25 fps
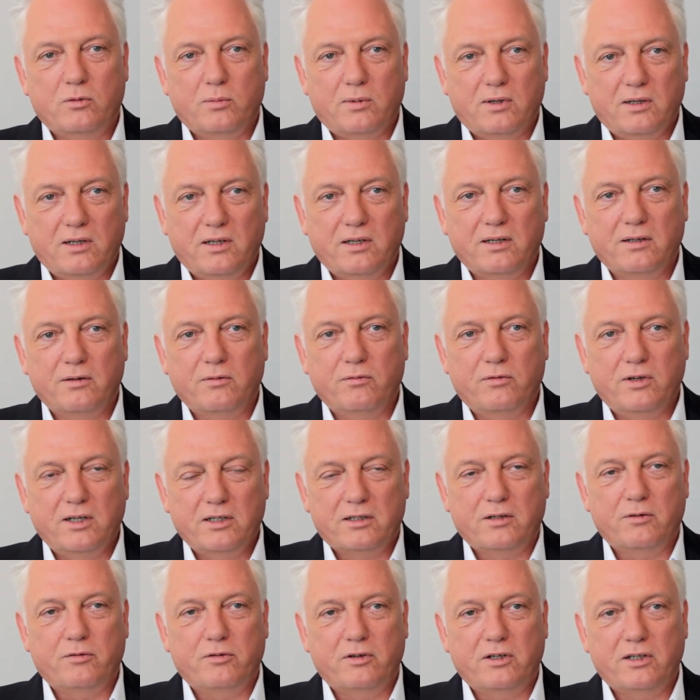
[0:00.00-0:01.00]
überlegen,
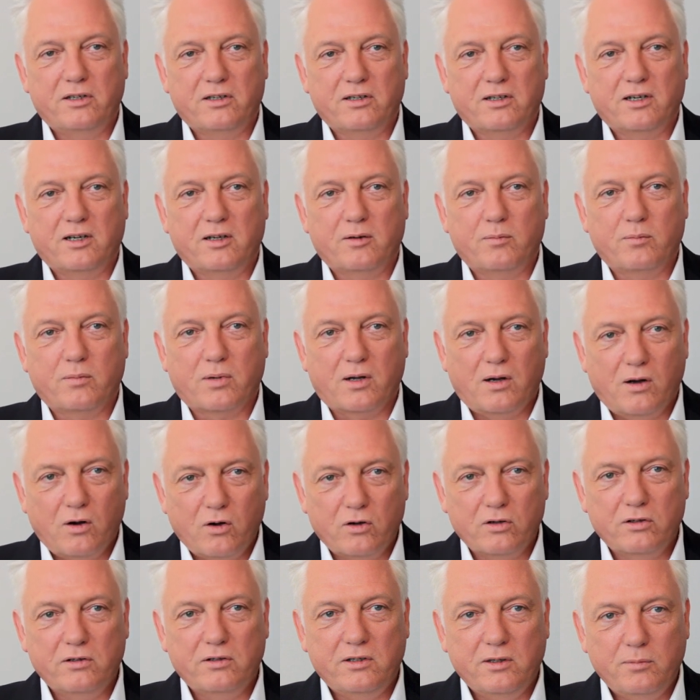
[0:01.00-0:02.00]
welche Fähigkeiten
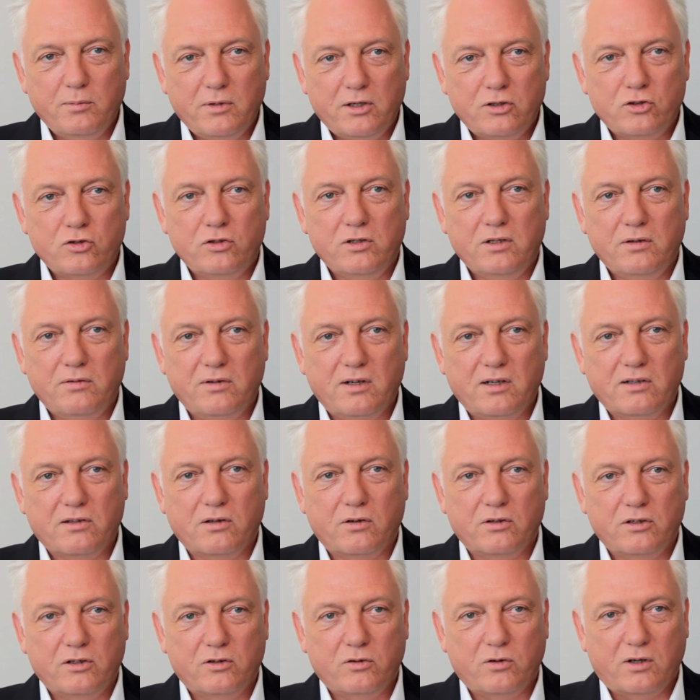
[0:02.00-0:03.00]
brauchen die Menschen, die wir als
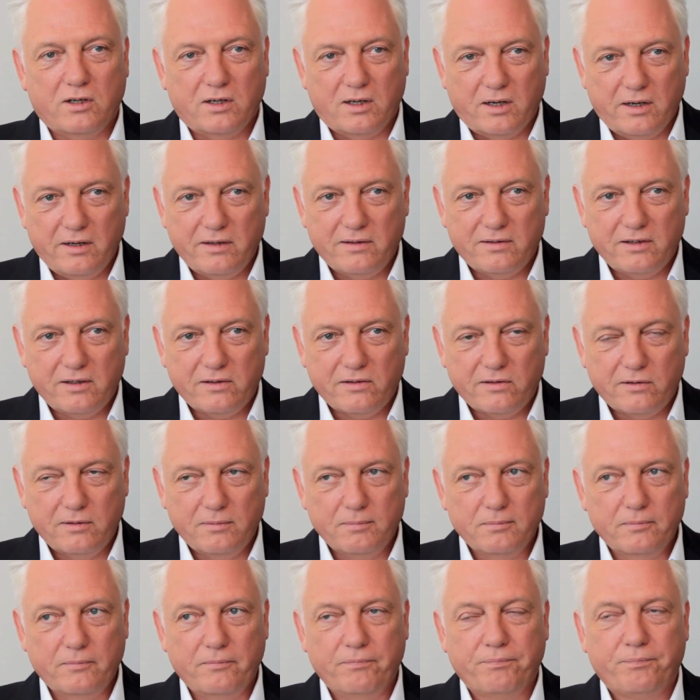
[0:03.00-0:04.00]
Auditoren
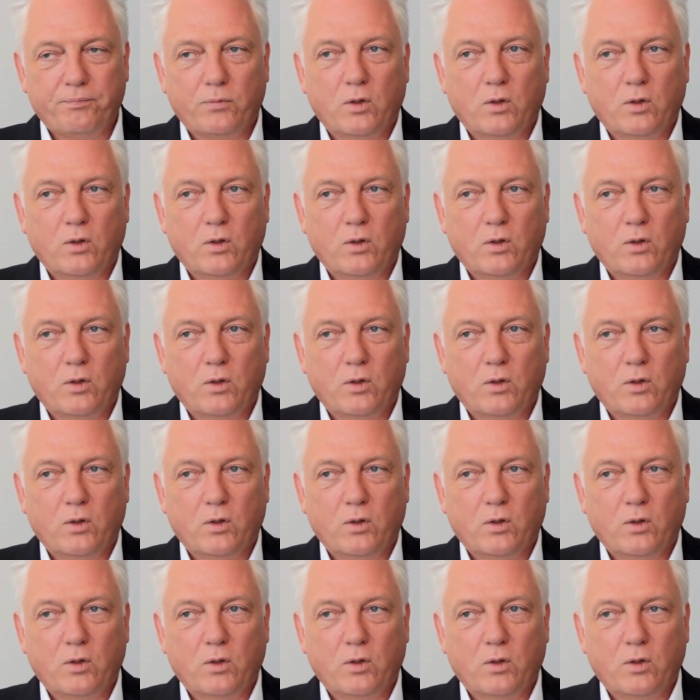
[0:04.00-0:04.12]
einsetzen